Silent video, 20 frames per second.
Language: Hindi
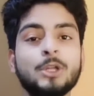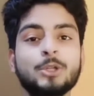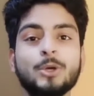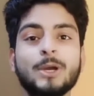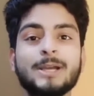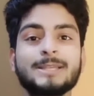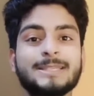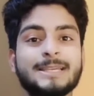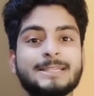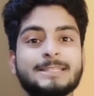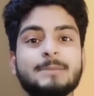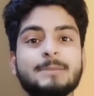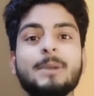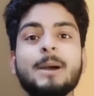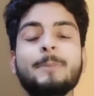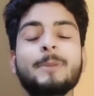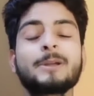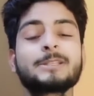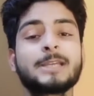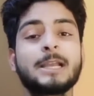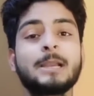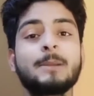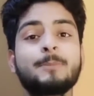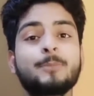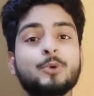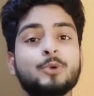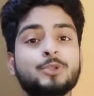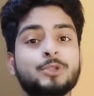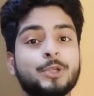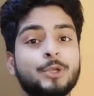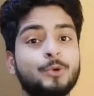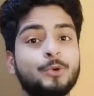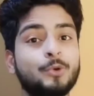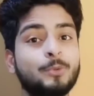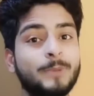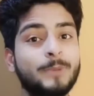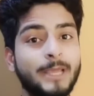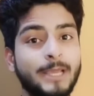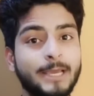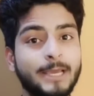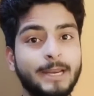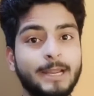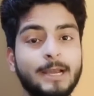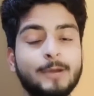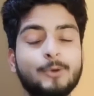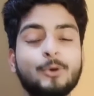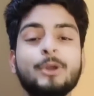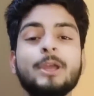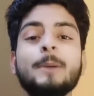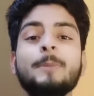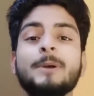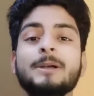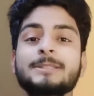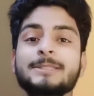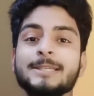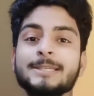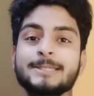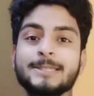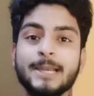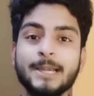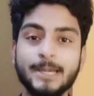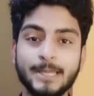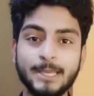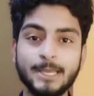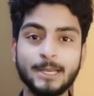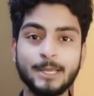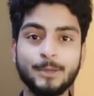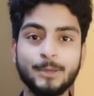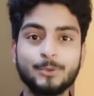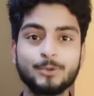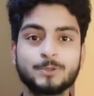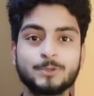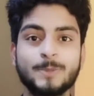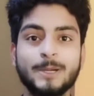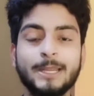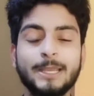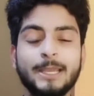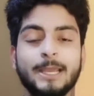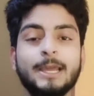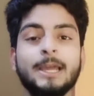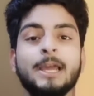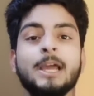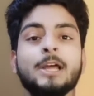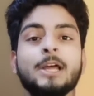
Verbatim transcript: तो कैसे ऐसे में आपका चैनल बूस्ट यूट्यूब नहीं करेगा क्योंकि आप कंसिस्टेंट ही नहीं हो उस पर ठीक है